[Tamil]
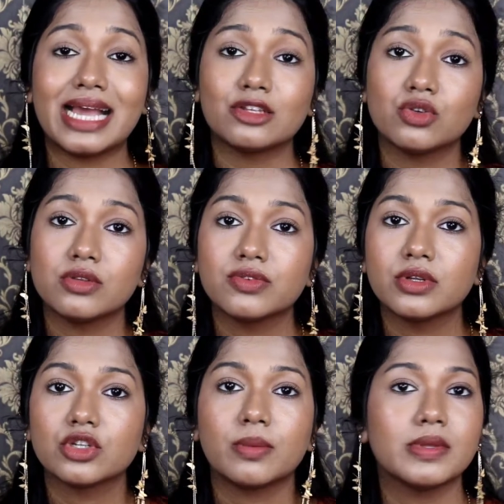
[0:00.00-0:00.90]
நேச்சுரல்
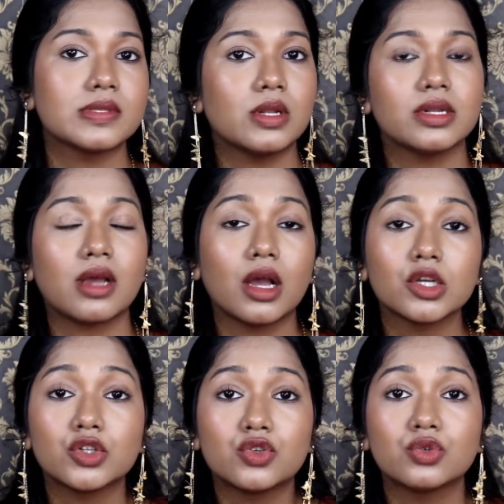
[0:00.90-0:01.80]
ஃபினிஷ் அப்படின்னு
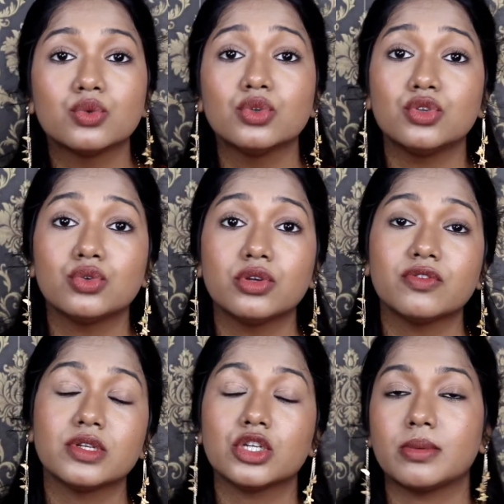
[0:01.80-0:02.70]
சொல்லியிருக்காங்க ட்ரூ
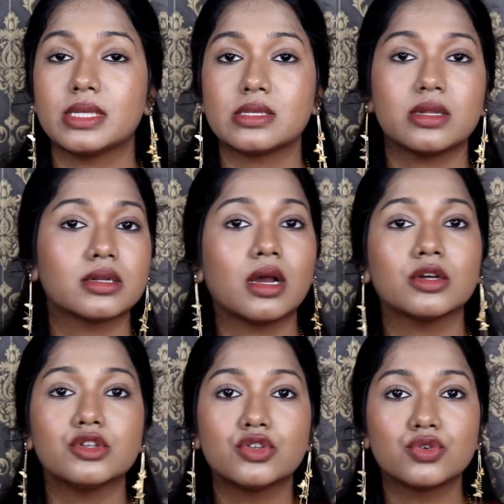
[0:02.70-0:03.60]
டூயி ஃபினிஷ் அப்படின்னு
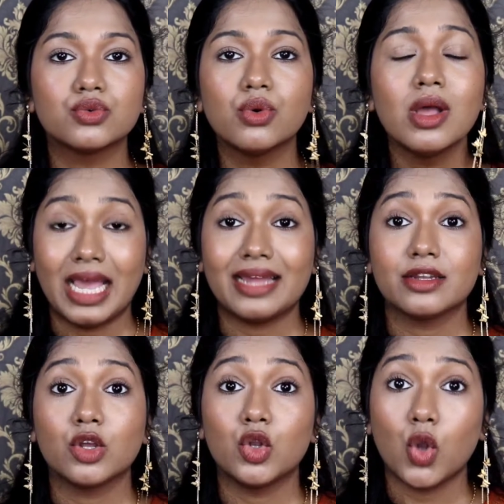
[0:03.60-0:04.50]
சொல்லியிருக்காங்க ட்ரூ
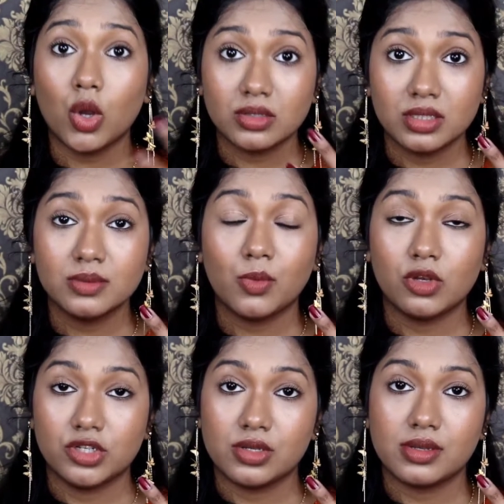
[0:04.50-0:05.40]
அண்ட் லாக்ஸ் அண்ட்
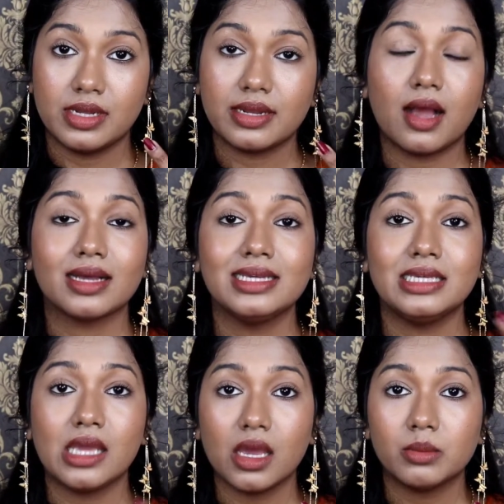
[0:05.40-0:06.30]
மாய்ஸ்சர் சொல்லியிருக்காங்க
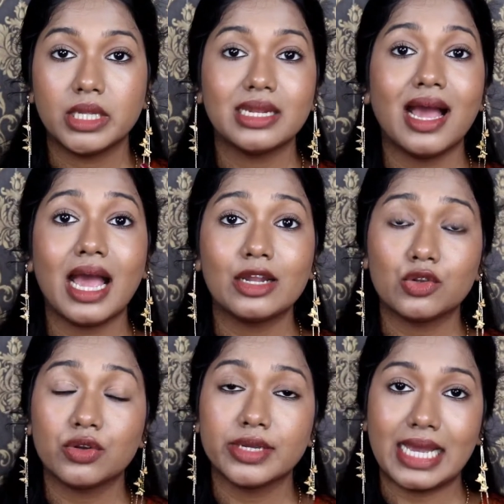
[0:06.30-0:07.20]
ஏன் அப்படின்னா
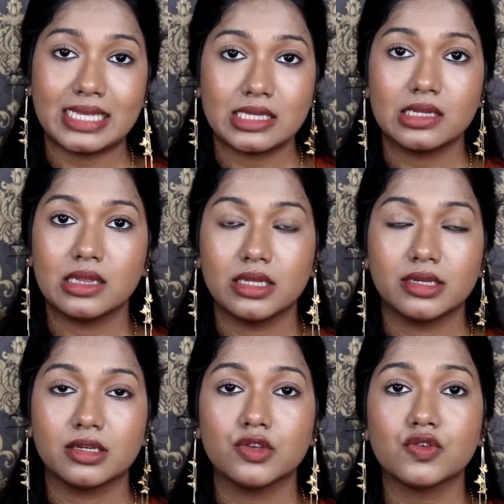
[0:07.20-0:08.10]
ஹைலரானிக் ஆசிட்
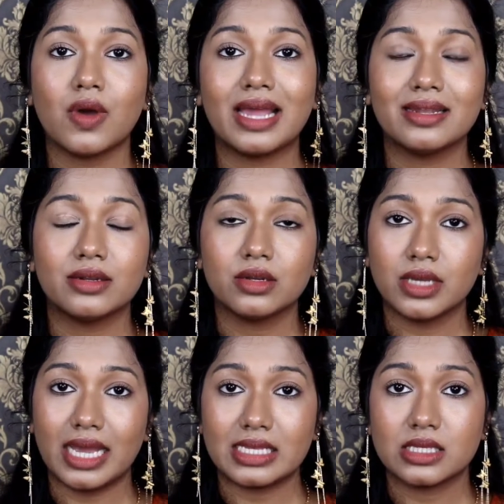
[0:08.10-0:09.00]
இதில் இருக்குது ஸோ
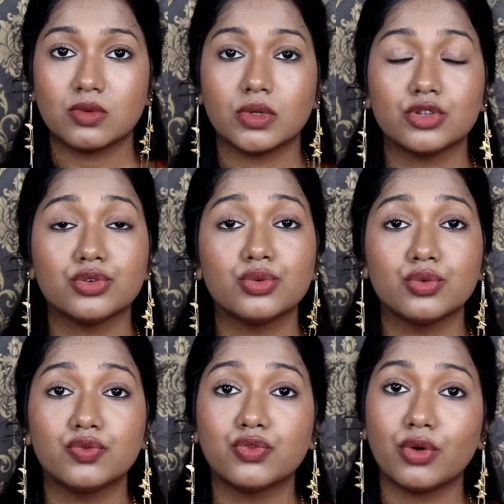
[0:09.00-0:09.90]
ஹைலரானிக் ஆசிட் வந்து
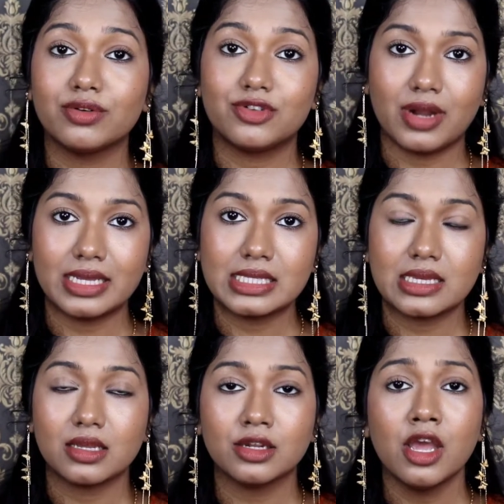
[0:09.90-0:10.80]
குட் ஃபார் ட்ரை
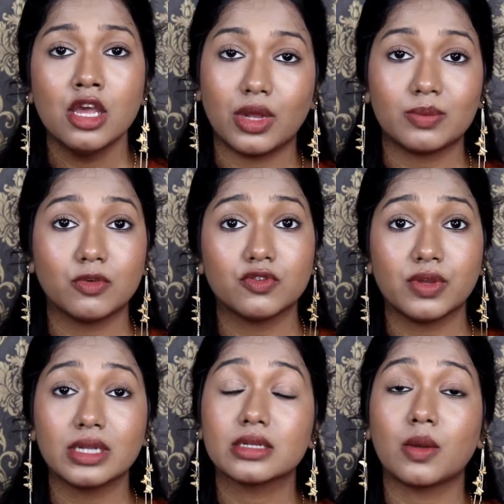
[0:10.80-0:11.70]
ஸ்கின்
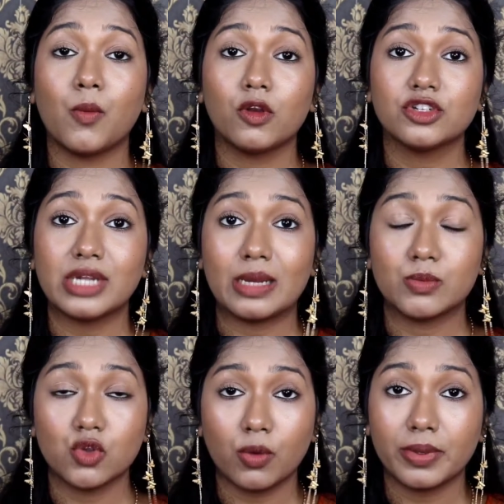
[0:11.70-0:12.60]
அட்மாஸ்ஃபியரில் இருக்க மாய்ஸ்சரை
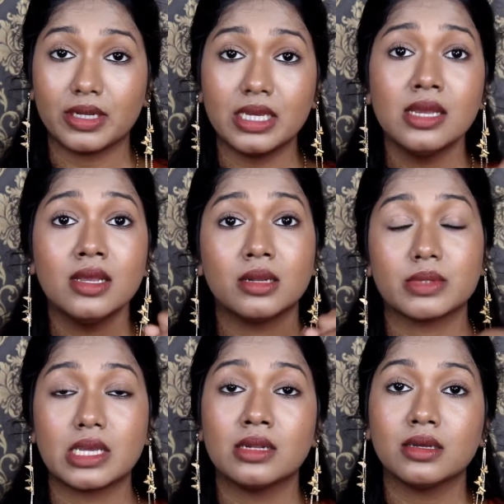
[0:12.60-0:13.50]
அப்சர்வ் பண்ணி
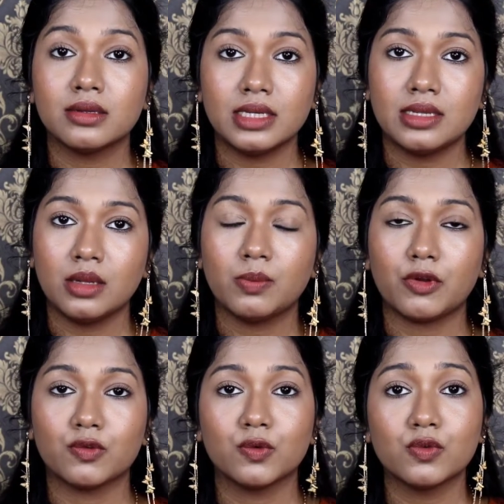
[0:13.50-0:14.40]
நம்ம ஸ்கின்னில் ரீட்டைன்
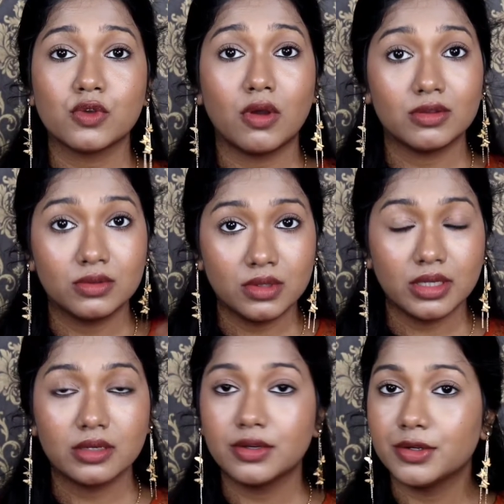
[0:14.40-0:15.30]
பண்ணும் ஸோ அந்த
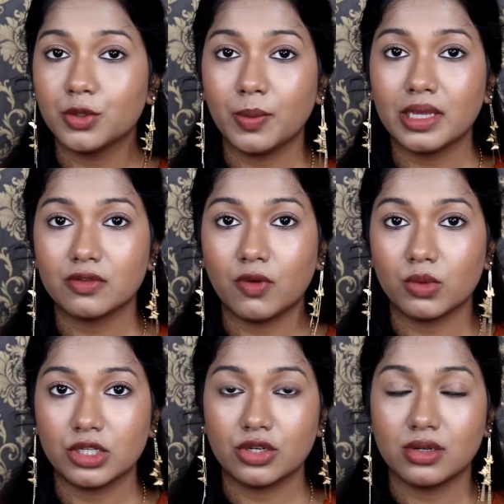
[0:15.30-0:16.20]
இன்க்ரீடியன்ட்டுமே இந்த
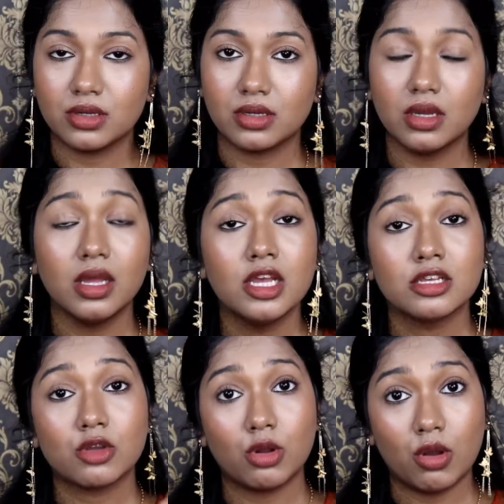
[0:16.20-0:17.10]
ஃபவுண்டேஷனில் இருக்குது
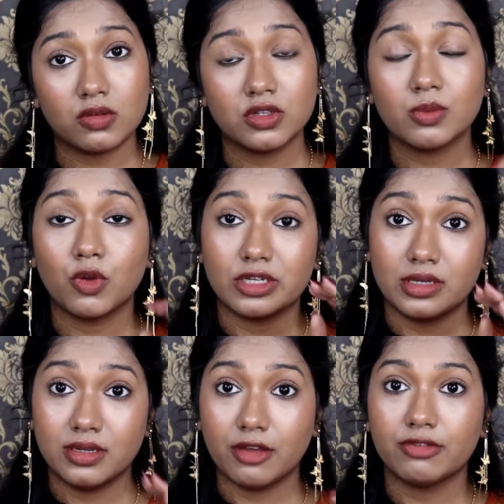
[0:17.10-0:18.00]
ஸோ லாக்ஸ் அண்ட்
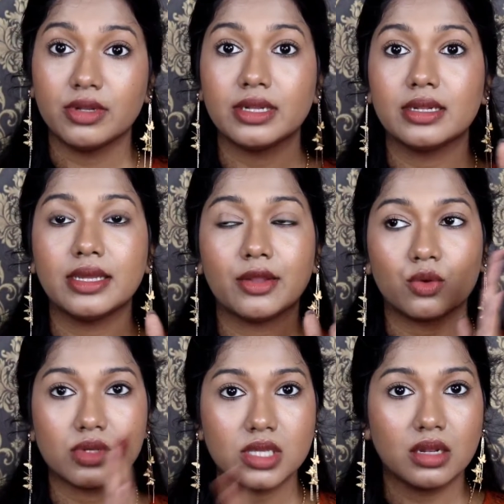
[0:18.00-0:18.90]
மாய்ஸ்சர் டெஃபினெட்லி
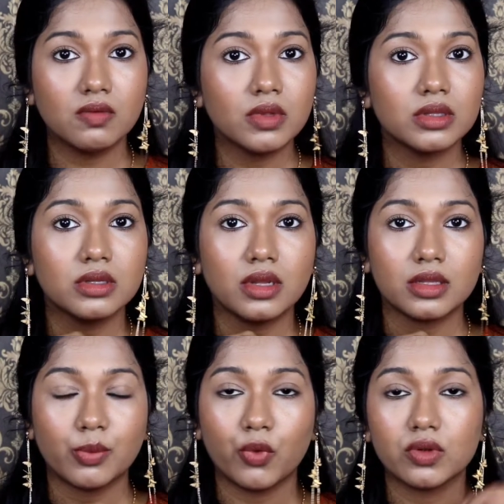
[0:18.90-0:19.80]
என்னோடய ஸ்கின் வந்து
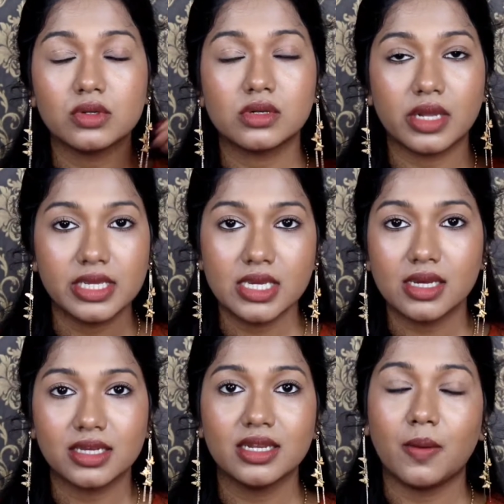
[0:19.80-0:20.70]
நான் அதை போட்டு ட்ரை
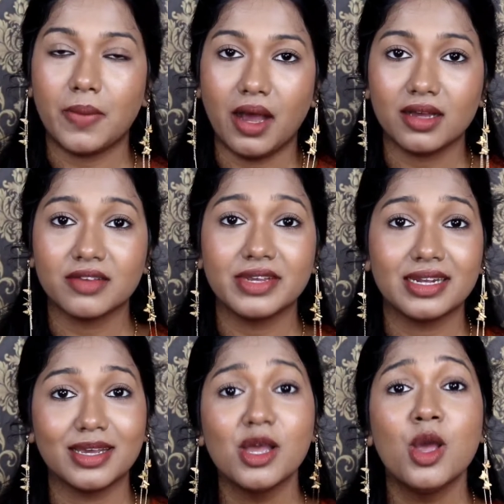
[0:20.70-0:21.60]
ஆகி நான் பார்க்கவே
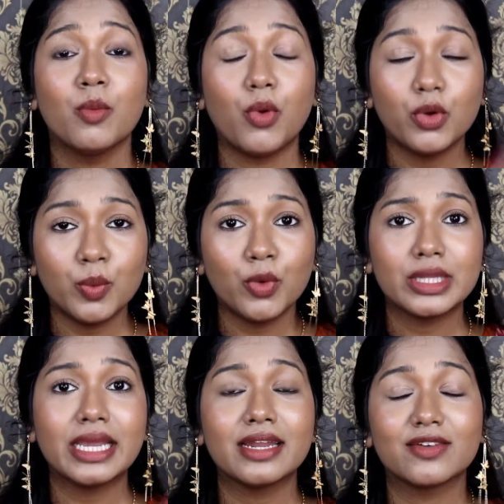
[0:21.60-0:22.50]
இல்லை
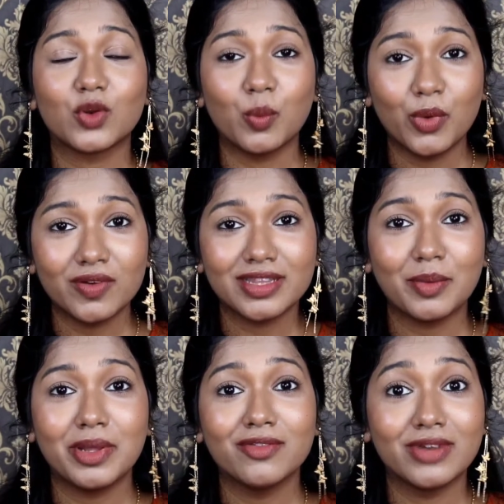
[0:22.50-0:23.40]
போடும்போதே எனக்கு ரொம்ப
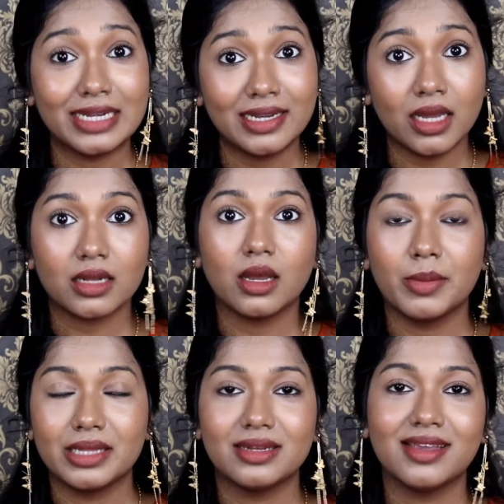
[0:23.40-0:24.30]
வந்து அப்படியே வெட்டாக இருக்க
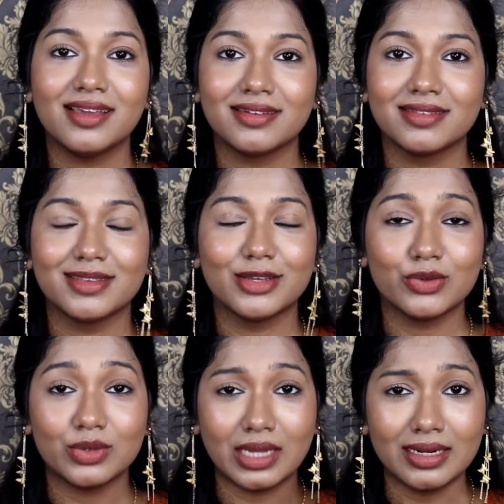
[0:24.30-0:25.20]
மாதிரியே இருந்தது
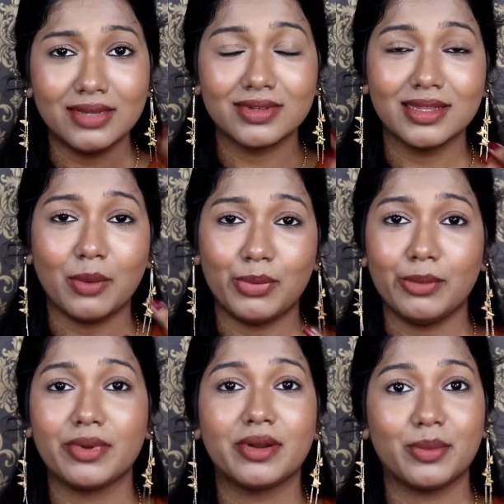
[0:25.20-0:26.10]
ஏதோ தண்ணி வந்து
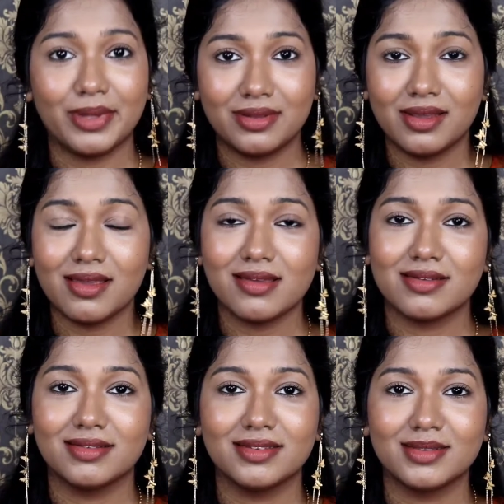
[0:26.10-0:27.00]
அப்ளை பண்ணுற மாதிரியே
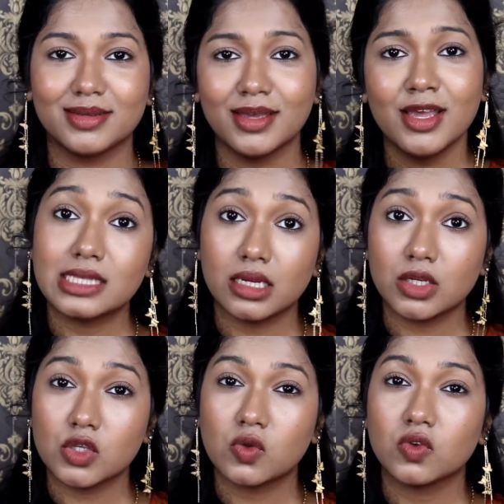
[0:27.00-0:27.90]
இருந்தது
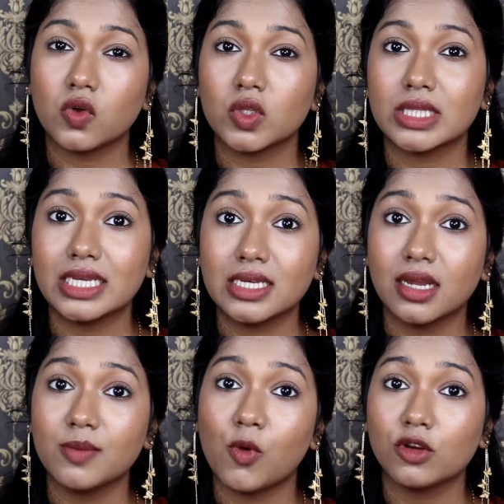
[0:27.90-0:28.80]
எக்ஸாக்டாக சொல்லணும்னா ஒரு
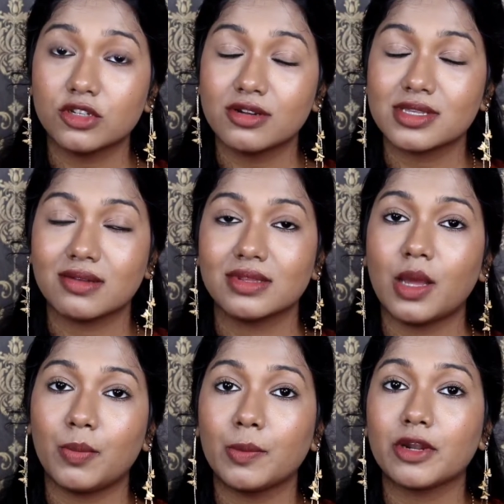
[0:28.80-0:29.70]
திக்கான மாய்ஸ்சரைசர்
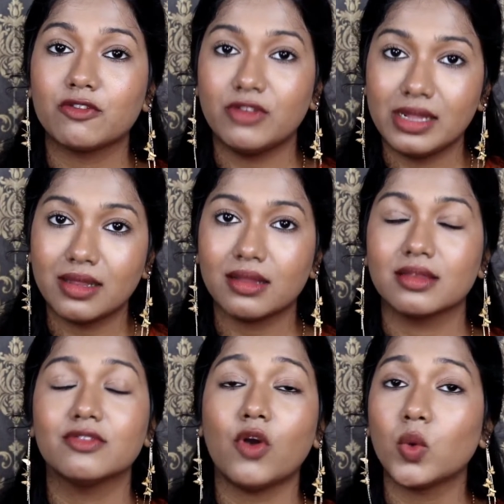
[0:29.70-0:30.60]
வந்து அப்ளை பண்ண ஃபீல் தான்
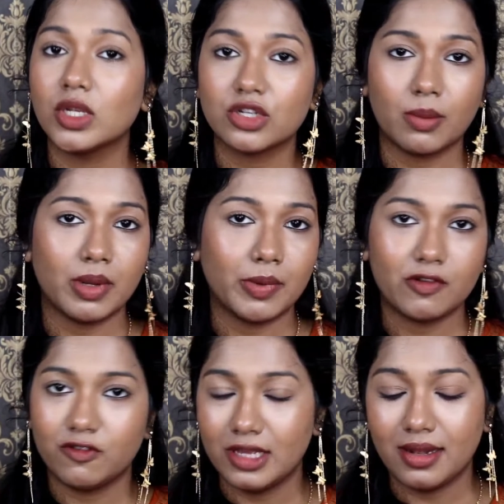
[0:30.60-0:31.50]
இருந்தது ஃபவுண்டேஷன் அப்ளை
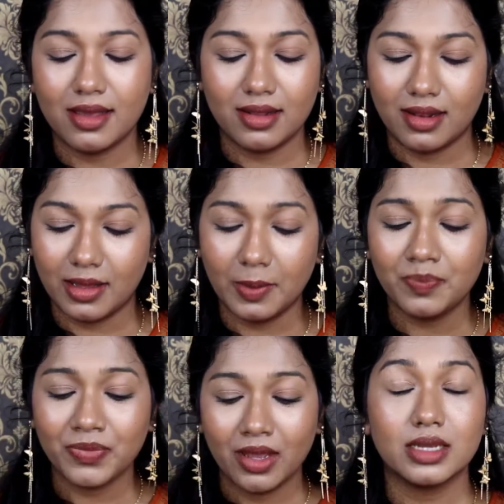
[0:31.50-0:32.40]
பண்ண ஃபீலே இல்லை
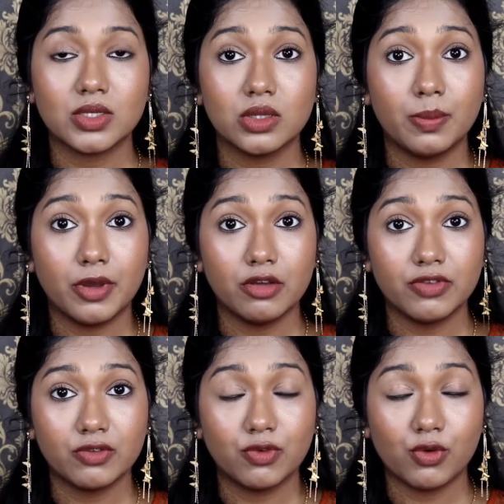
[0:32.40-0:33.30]
நெக்ஸ்ட் வந்து
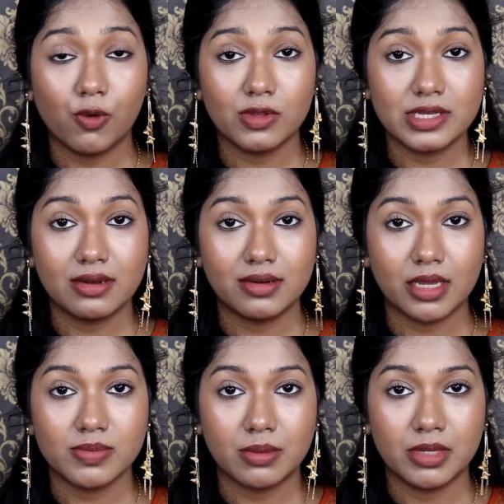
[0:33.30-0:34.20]
பர்ஃபெக்ட் ஃபார் ஆல் ஸ்கின்
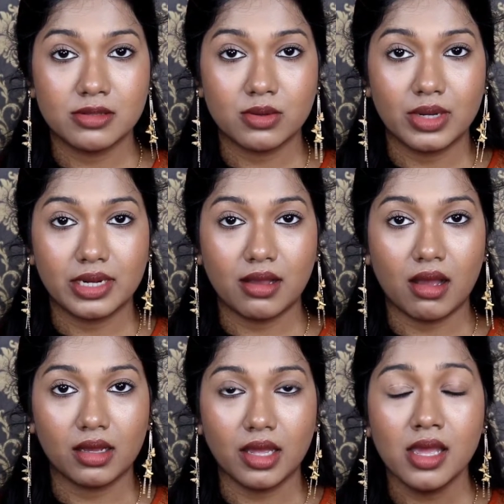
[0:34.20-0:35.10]
டைப்ஸ் அப்படின்னு
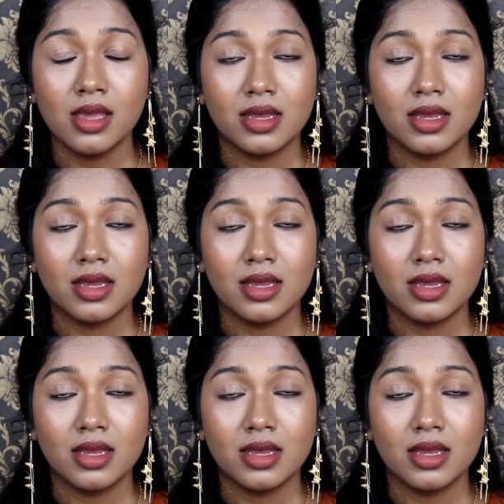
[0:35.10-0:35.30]
சொல்லியிருக்காங்க